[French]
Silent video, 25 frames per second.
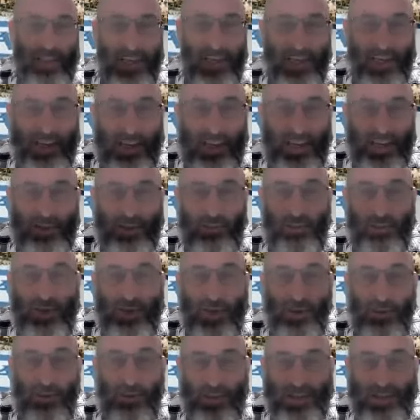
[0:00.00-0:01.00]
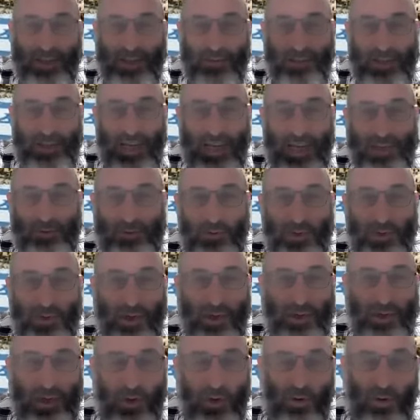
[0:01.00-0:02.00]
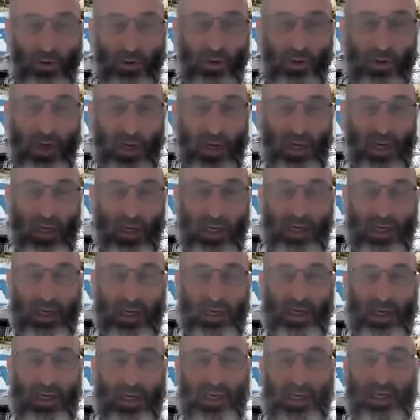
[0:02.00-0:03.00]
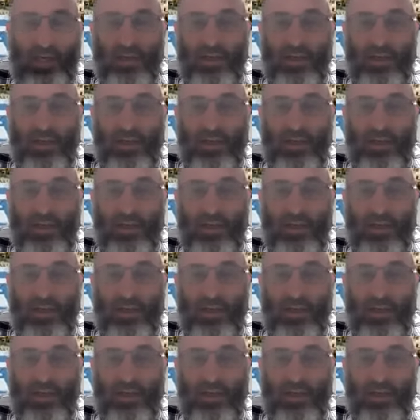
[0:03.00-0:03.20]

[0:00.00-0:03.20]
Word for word: il, est, tout mignon, c'est un petit garçon très mignon. Et